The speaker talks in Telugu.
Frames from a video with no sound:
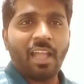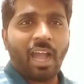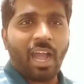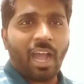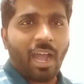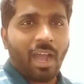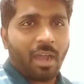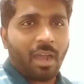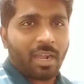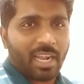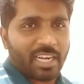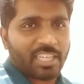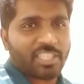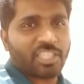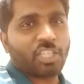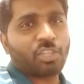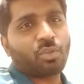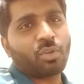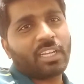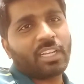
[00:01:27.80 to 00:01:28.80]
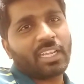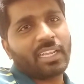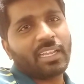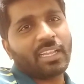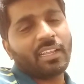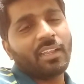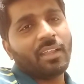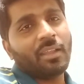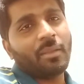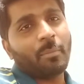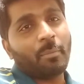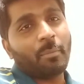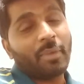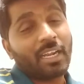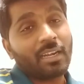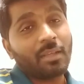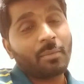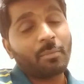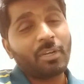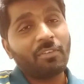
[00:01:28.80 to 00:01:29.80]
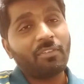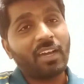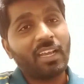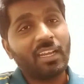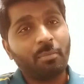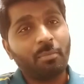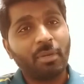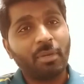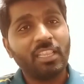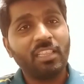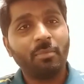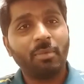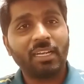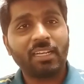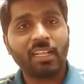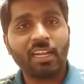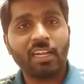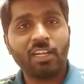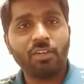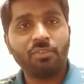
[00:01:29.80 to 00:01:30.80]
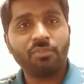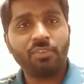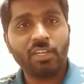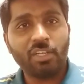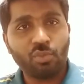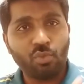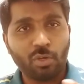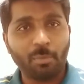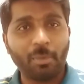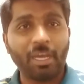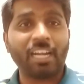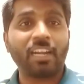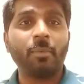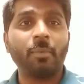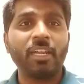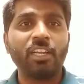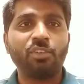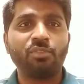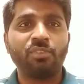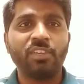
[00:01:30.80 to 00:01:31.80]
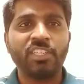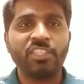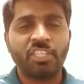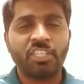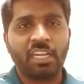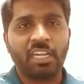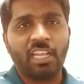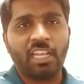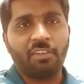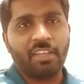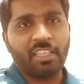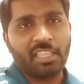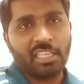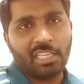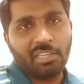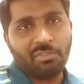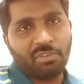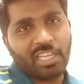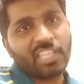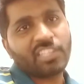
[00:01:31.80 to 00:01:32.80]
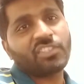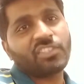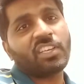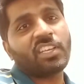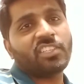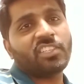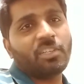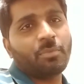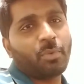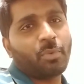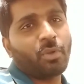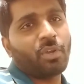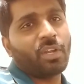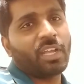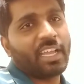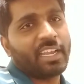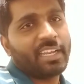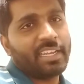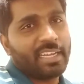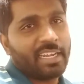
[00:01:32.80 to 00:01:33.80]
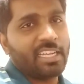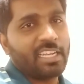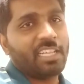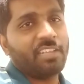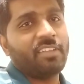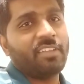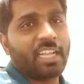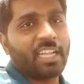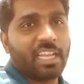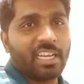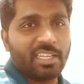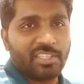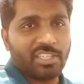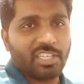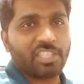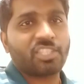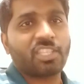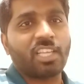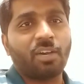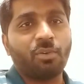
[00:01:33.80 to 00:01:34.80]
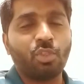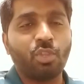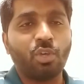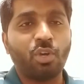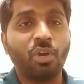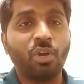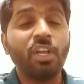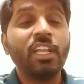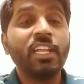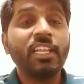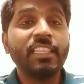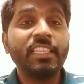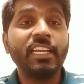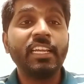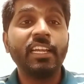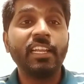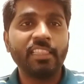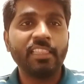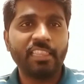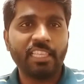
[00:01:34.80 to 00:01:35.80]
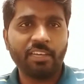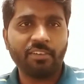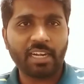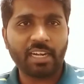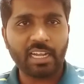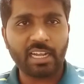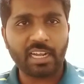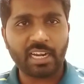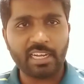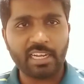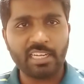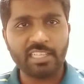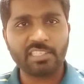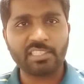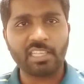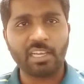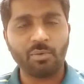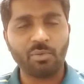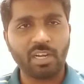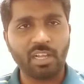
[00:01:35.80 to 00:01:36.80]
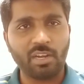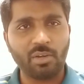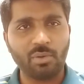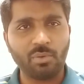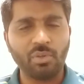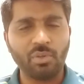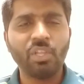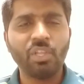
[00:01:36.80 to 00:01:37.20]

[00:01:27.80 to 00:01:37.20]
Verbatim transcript: ఆ కక్షతోటి మేడంని వాళ్ళు ఇబ్బంది పెట్టాలన్నటువంటి దుర్మార్గమైనటువంటి చర్యలు ఏవైతే వైఎస్ఆర్సీపీలు కానీ ఎన్టీవీ కానీ చేస్తూ ఉందో దీన్ని నేను తీవ్రంగా ఖండిస్తూ ఉన్నాను